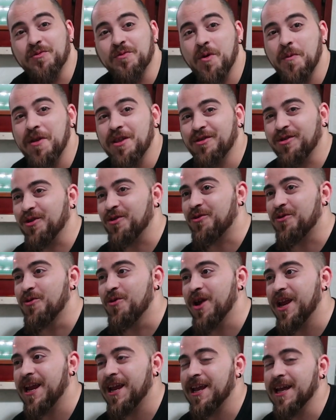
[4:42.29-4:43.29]
un momento in
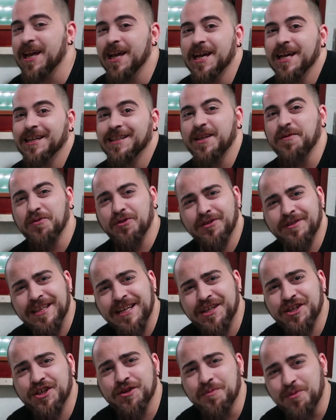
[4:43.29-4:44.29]
cui devono
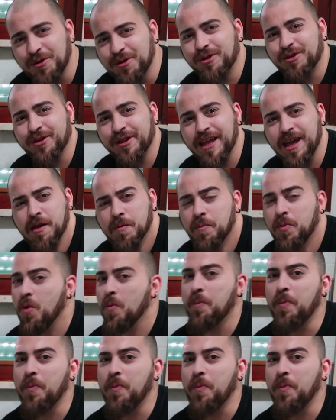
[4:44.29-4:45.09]
starci molto tempo,